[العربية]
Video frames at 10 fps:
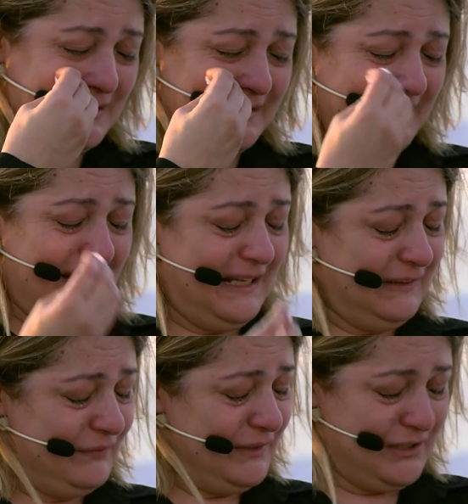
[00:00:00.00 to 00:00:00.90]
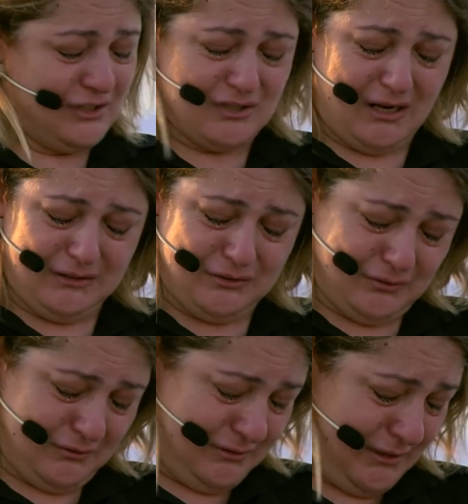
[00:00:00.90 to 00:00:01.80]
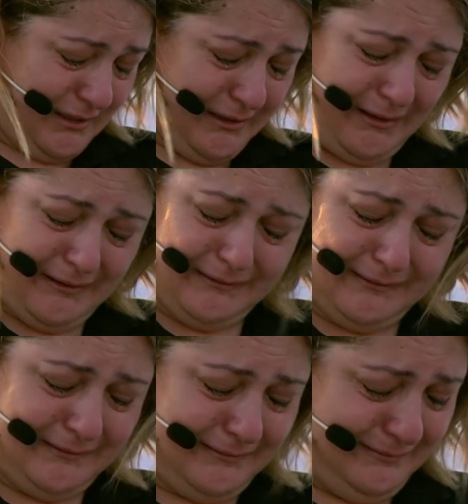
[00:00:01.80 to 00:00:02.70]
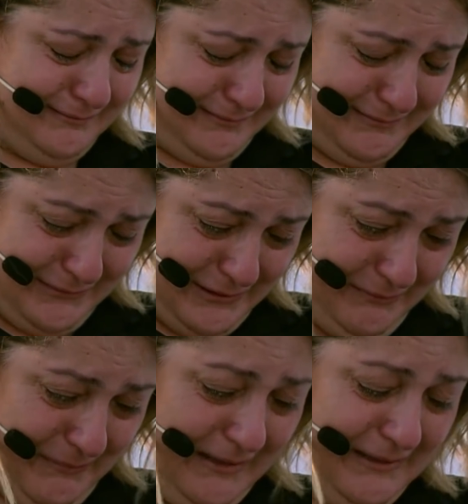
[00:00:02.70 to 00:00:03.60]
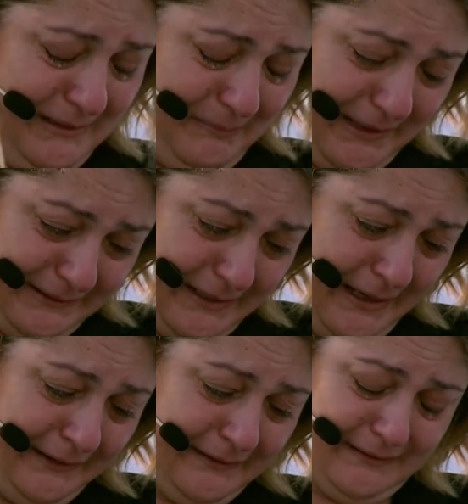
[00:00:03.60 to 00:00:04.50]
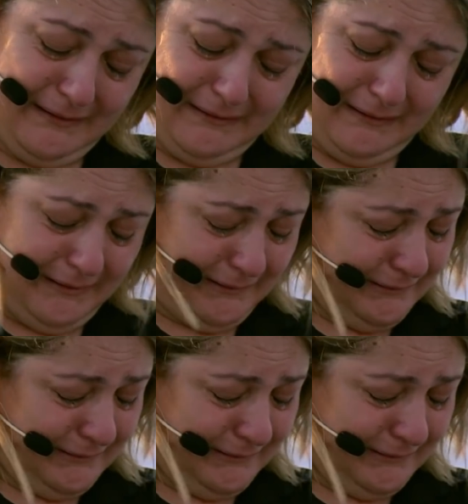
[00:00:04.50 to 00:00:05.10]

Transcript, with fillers: يا ريت في يرجع جو يا ريت يمني البيت تحكي يا ريت